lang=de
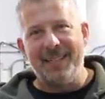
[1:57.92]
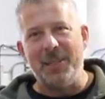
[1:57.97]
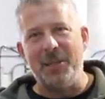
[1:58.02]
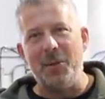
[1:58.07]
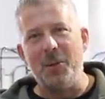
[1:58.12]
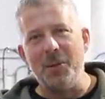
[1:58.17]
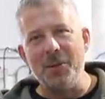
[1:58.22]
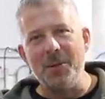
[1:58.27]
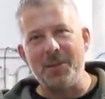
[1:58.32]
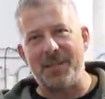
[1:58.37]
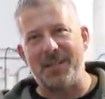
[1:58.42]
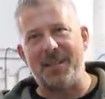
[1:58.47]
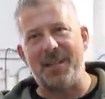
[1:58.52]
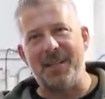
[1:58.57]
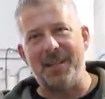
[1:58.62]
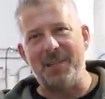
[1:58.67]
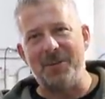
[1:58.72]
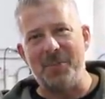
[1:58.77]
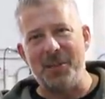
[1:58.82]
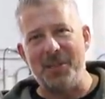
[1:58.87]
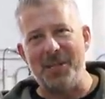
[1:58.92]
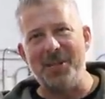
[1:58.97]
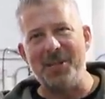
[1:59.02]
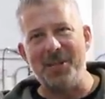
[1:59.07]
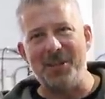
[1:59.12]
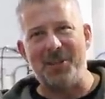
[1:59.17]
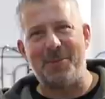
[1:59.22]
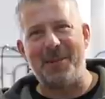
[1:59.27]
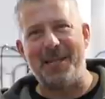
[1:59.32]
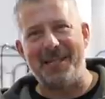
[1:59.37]
die Jungs
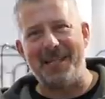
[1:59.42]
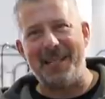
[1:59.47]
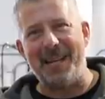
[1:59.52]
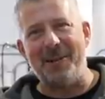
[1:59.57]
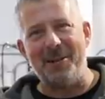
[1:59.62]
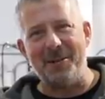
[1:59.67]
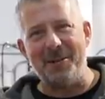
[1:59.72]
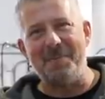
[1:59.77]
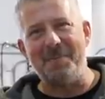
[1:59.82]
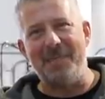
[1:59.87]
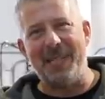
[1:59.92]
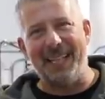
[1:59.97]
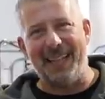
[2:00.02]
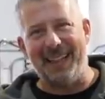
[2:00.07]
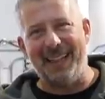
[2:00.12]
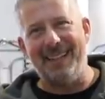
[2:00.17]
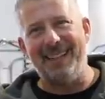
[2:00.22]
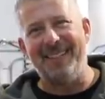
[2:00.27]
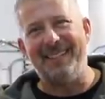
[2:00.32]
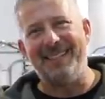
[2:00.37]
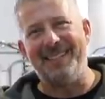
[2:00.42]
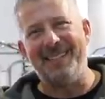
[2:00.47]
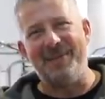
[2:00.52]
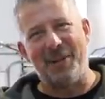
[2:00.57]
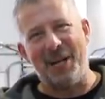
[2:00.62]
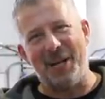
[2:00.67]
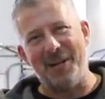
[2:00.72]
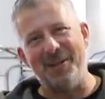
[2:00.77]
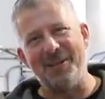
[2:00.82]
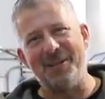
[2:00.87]
beziehungsweise auch Mädel, die
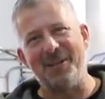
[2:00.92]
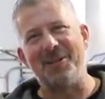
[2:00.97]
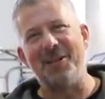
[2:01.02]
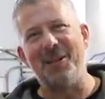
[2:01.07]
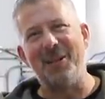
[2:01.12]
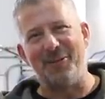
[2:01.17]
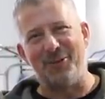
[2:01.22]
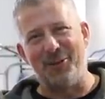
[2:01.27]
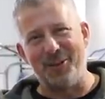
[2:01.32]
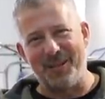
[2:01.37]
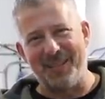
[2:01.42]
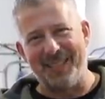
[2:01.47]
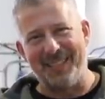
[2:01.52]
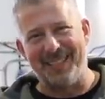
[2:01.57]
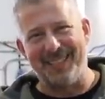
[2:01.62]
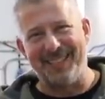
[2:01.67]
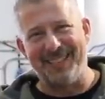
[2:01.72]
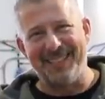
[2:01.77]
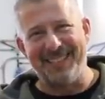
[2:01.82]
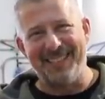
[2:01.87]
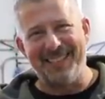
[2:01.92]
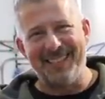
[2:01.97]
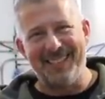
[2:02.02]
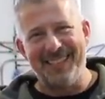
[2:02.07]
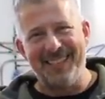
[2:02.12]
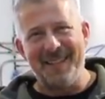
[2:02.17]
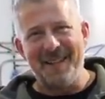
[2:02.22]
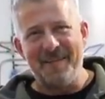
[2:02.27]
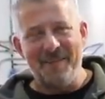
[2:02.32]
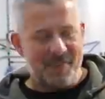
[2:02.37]
brauchen natürlich Futter.
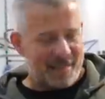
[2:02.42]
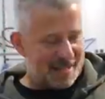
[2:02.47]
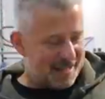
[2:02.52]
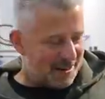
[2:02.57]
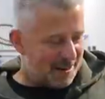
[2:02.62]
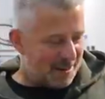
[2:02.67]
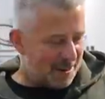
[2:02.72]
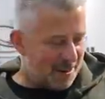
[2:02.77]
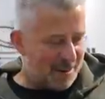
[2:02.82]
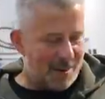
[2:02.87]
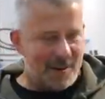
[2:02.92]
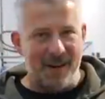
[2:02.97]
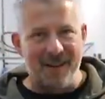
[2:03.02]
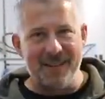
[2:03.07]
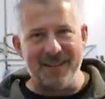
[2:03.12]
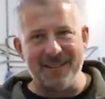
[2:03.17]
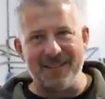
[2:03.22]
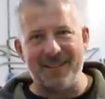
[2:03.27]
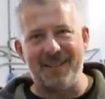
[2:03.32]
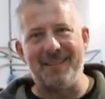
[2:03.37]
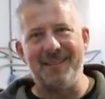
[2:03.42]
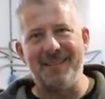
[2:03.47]
Okay. Und